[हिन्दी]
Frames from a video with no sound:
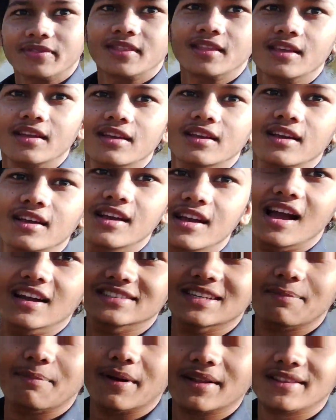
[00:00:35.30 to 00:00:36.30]
इधर
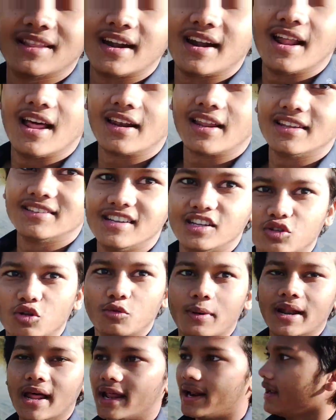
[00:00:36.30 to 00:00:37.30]
ऐसे पत्थर डाल के सेतु
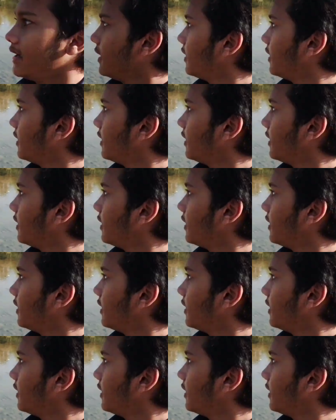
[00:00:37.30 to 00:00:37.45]
बना रहे